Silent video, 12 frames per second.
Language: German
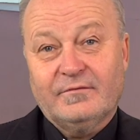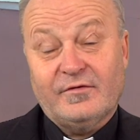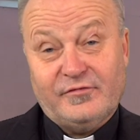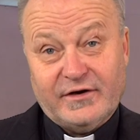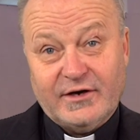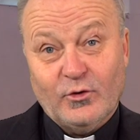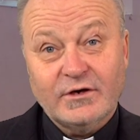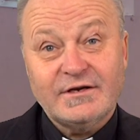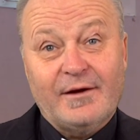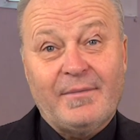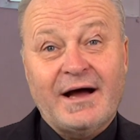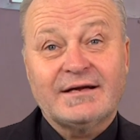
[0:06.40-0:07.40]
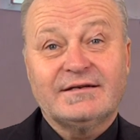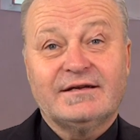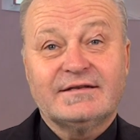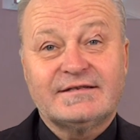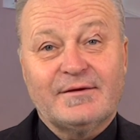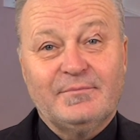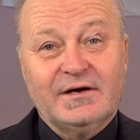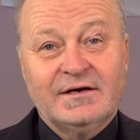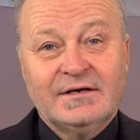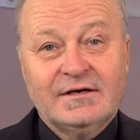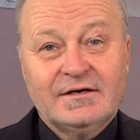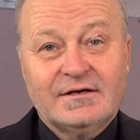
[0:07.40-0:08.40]
Wir feiern heute am 8. Dezember
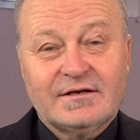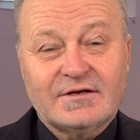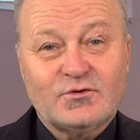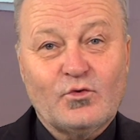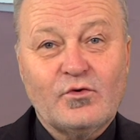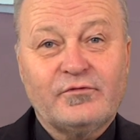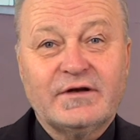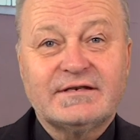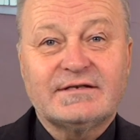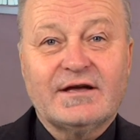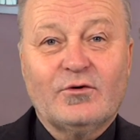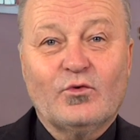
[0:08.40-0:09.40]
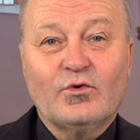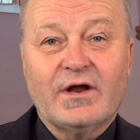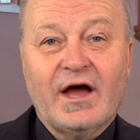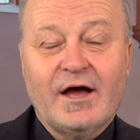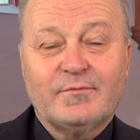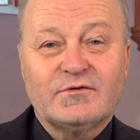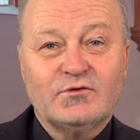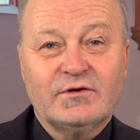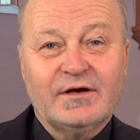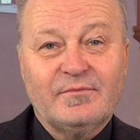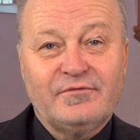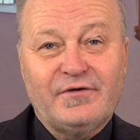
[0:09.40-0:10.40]
das Hochfest der ohne
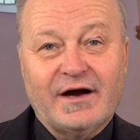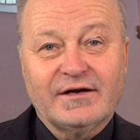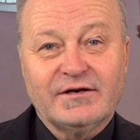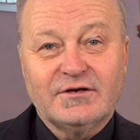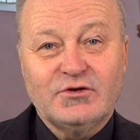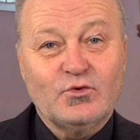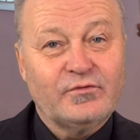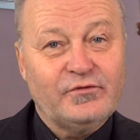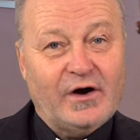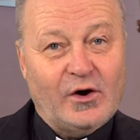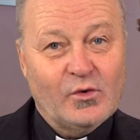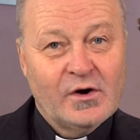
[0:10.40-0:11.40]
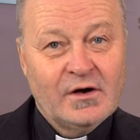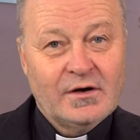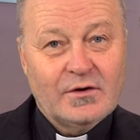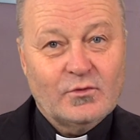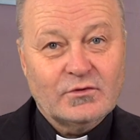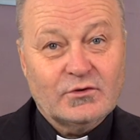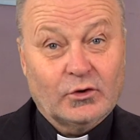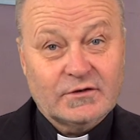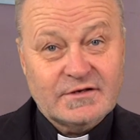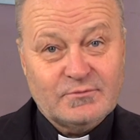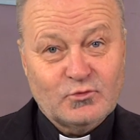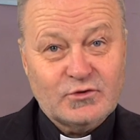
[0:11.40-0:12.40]
Erbsünde empfangenen Jungfrau und
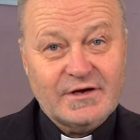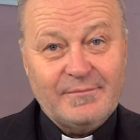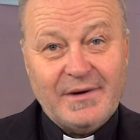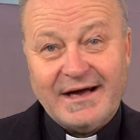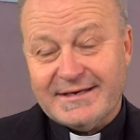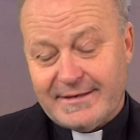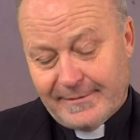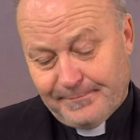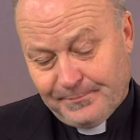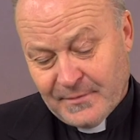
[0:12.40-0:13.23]
Gottesmutter Maria.